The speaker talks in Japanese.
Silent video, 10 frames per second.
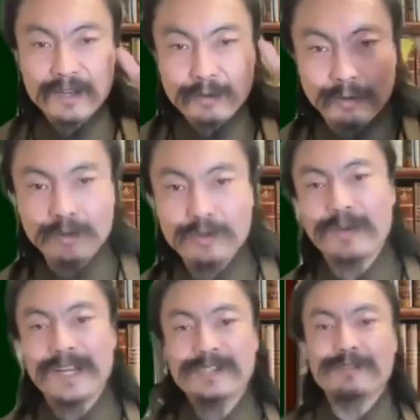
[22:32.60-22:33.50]
この世
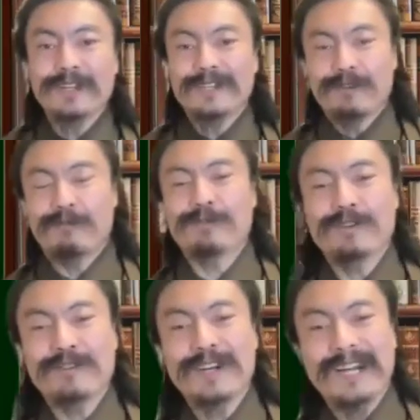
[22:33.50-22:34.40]
はレストランという法
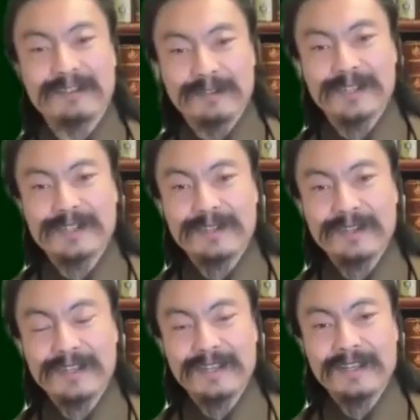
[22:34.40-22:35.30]
則があるんです。
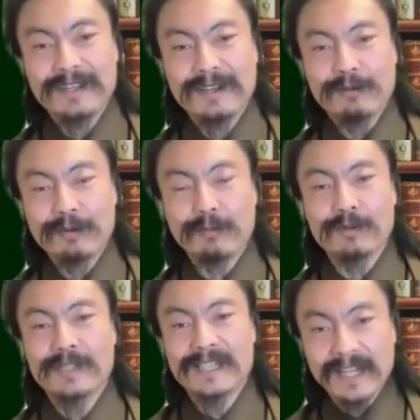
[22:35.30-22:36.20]
これ
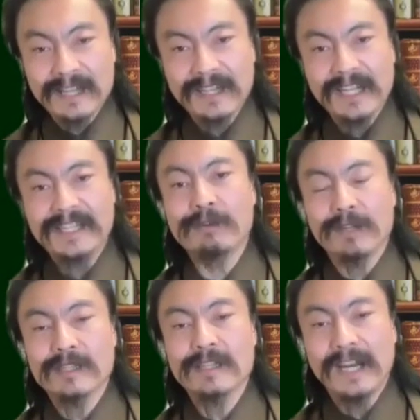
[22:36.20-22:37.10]
もう絶対そう
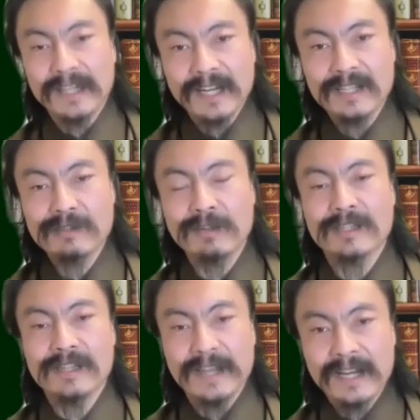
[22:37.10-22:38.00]
なんです。必ずそうなん
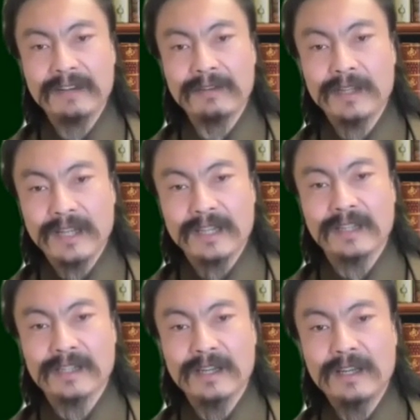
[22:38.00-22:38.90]
です。例外はないん
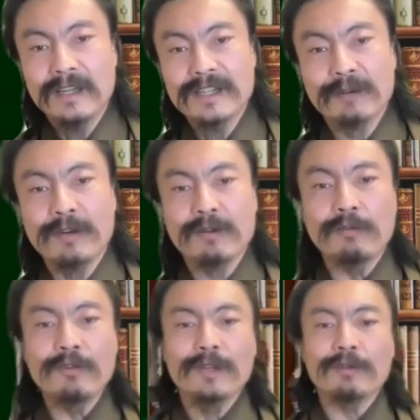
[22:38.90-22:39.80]
です。じゃあこれ、こ
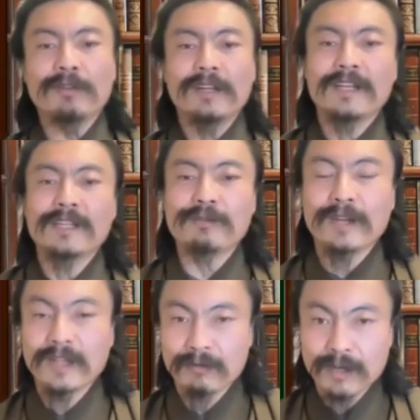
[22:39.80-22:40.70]
の世はどんな
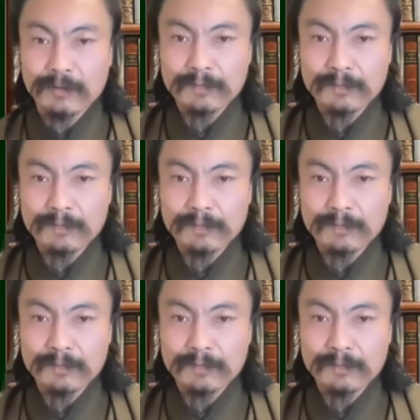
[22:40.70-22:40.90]
レストランなのか。